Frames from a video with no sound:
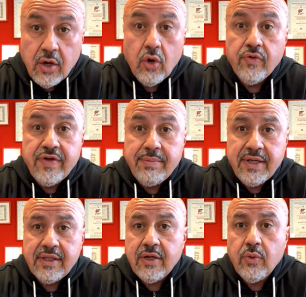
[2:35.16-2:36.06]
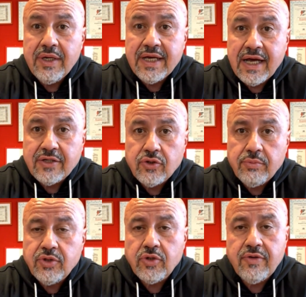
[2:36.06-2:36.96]
Ovviamente in quel caso
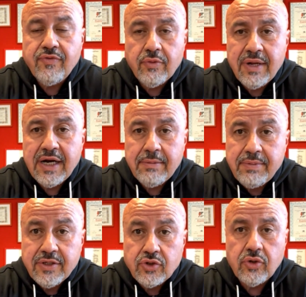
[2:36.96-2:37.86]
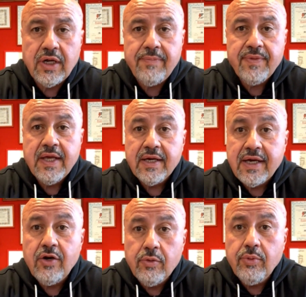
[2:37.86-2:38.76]
bisogna informare la persona
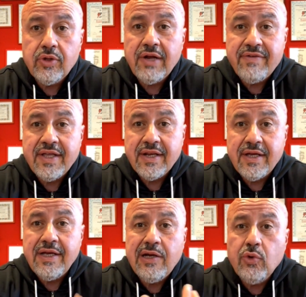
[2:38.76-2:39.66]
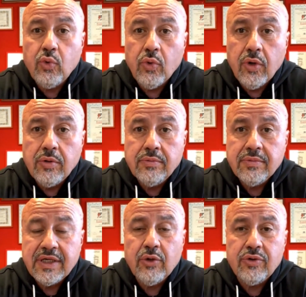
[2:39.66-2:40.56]
che non potrà avere il culo
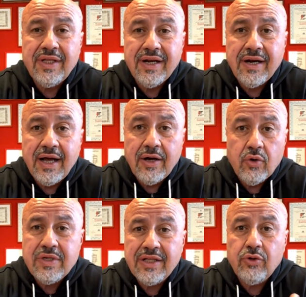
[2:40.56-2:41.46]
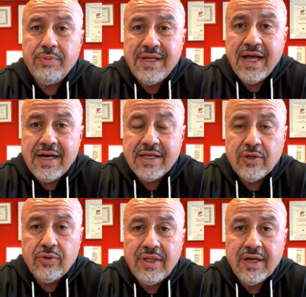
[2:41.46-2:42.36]
che otterrà o gli addominali che
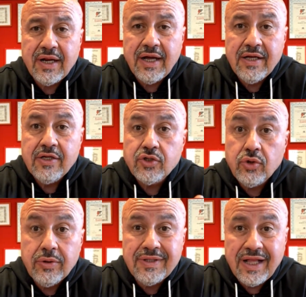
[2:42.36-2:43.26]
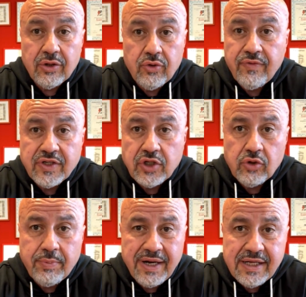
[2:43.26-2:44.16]
otterrà soltanto
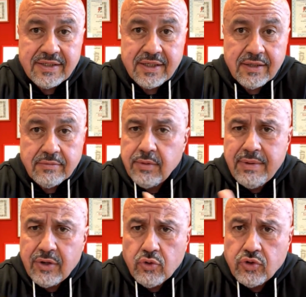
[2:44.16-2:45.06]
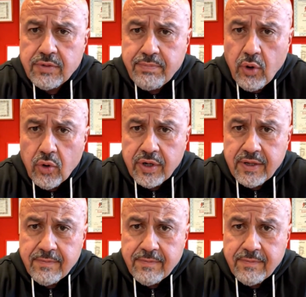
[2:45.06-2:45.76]
facendo palestra. Il problema non si pone.